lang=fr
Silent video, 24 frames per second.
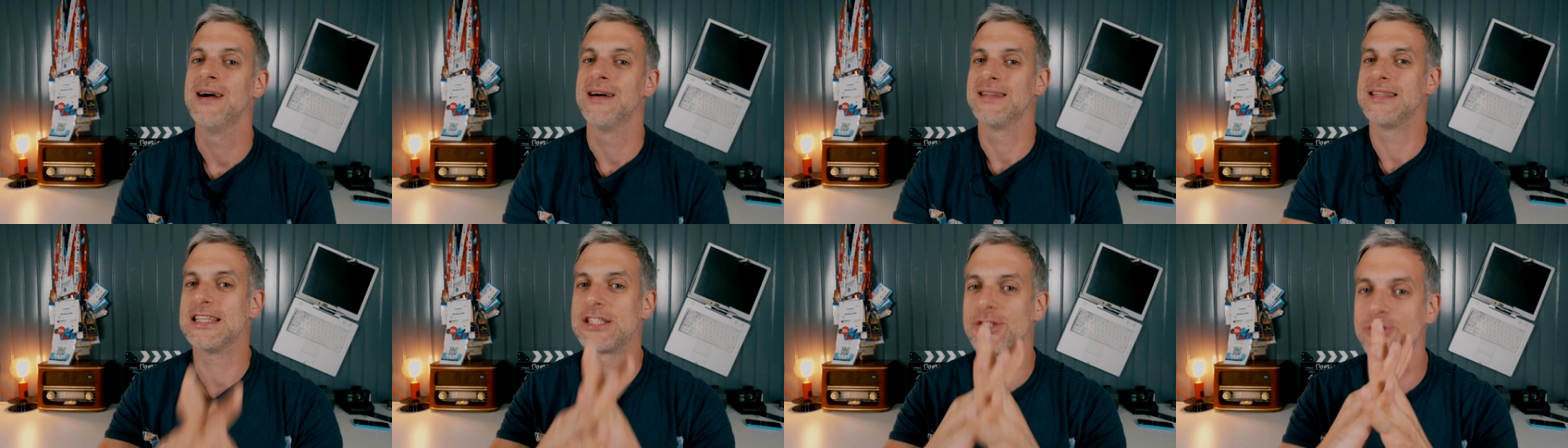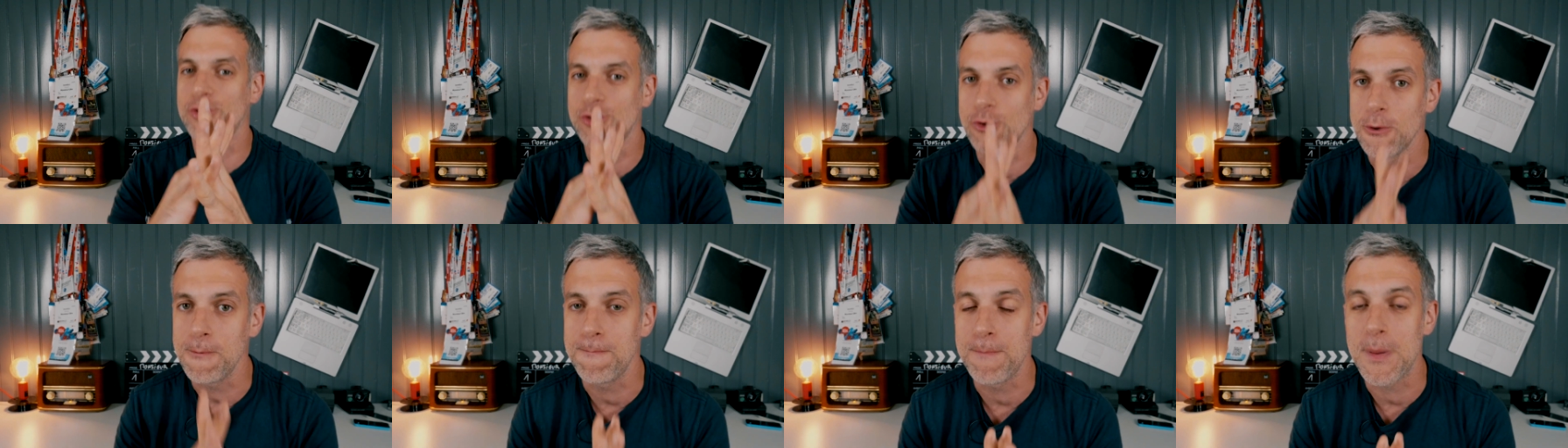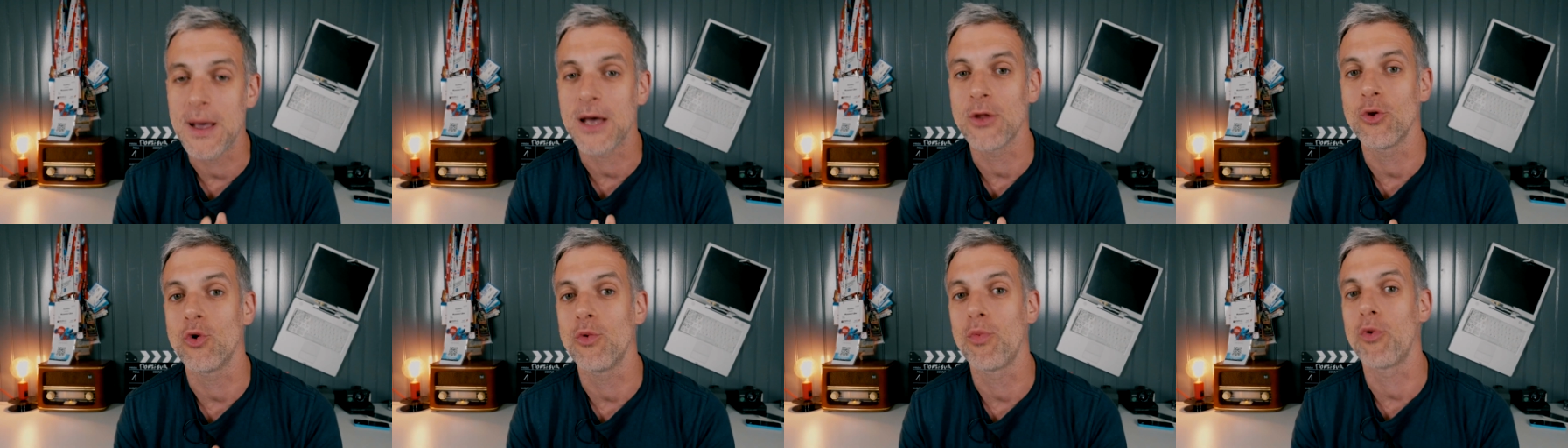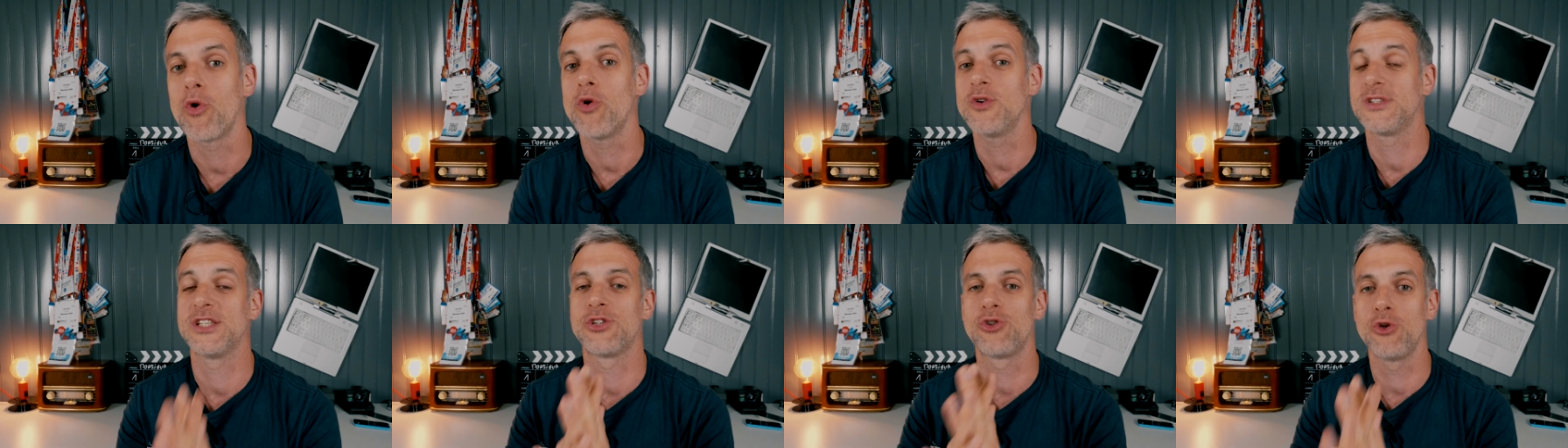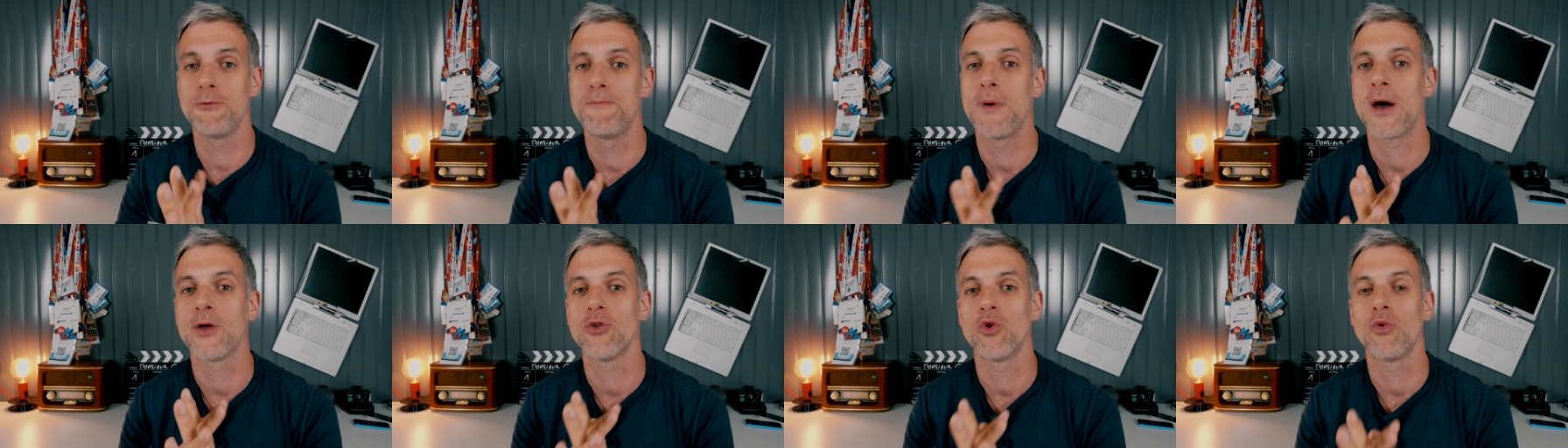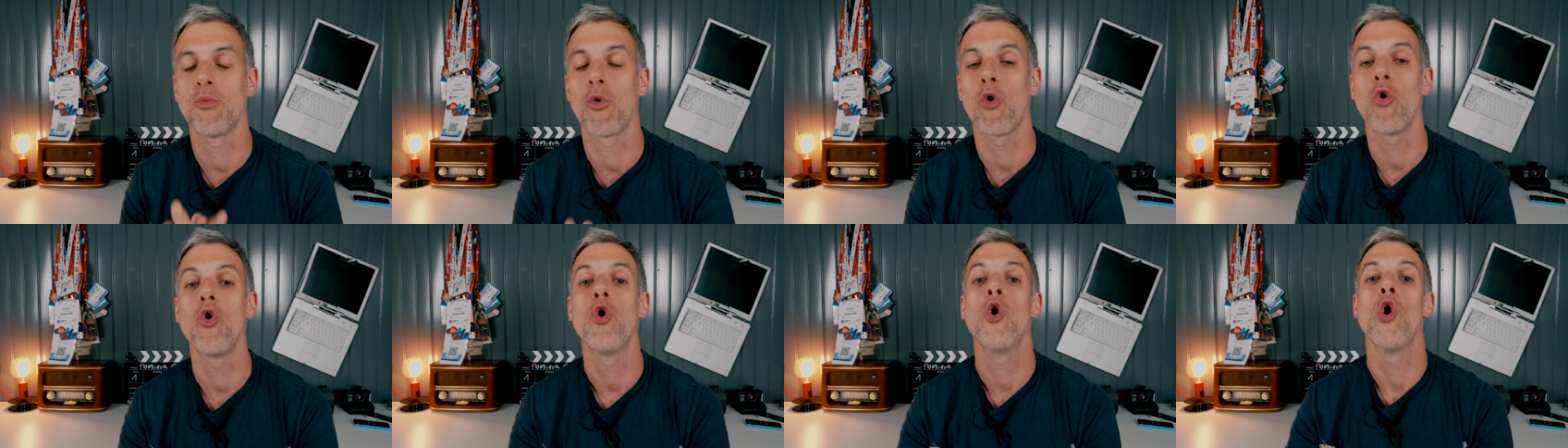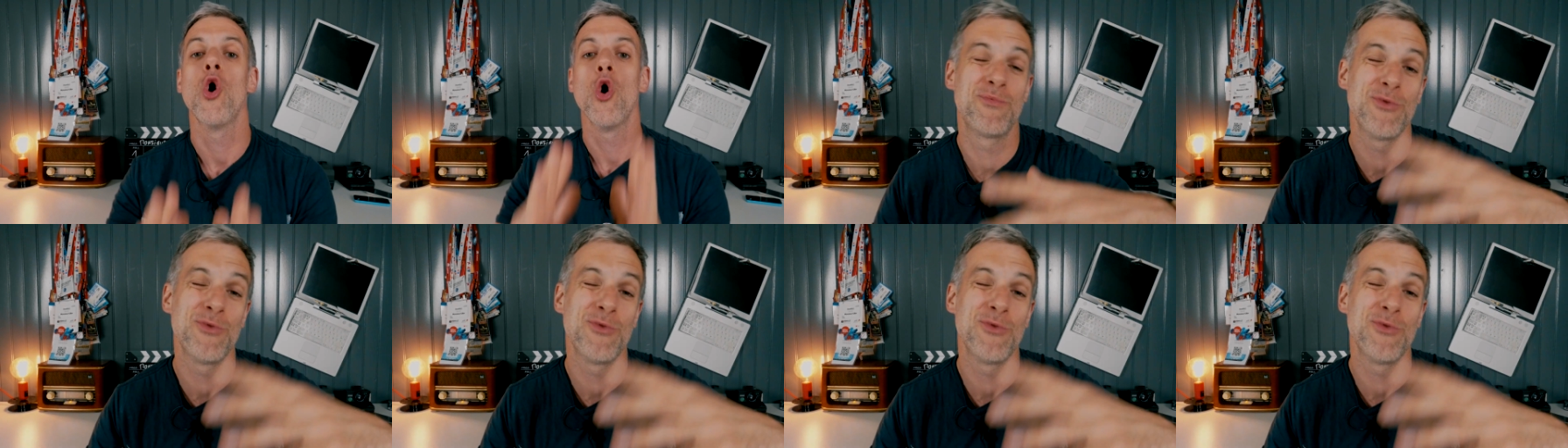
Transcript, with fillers: d'être super nombreuses et super nombreux.